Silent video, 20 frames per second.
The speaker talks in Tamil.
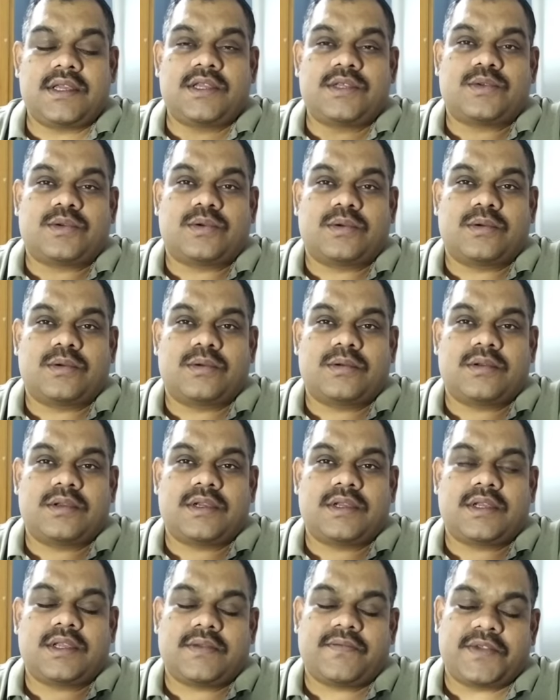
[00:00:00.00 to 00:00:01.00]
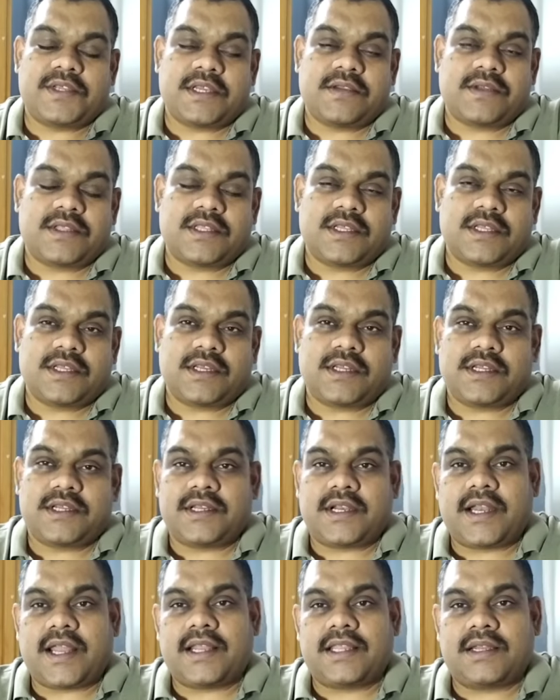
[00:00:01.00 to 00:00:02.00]
ஸோ விஜய் வந்து
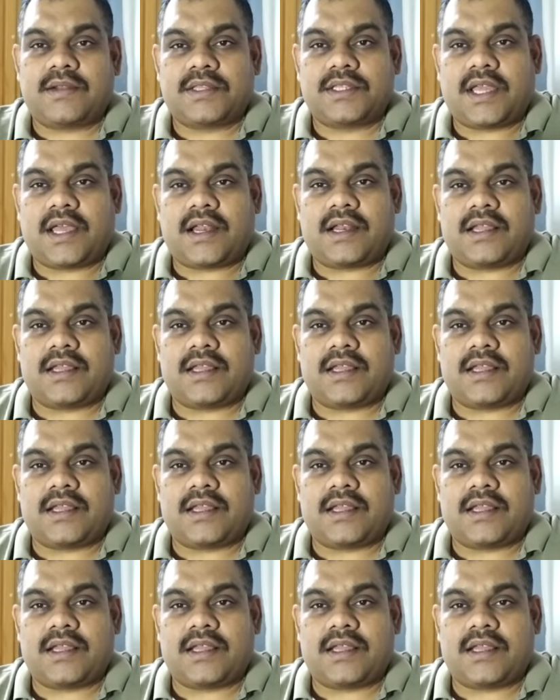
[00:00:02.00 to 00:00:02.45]
ரெண்டாயிரத்தி இருபத்தி ஆறில்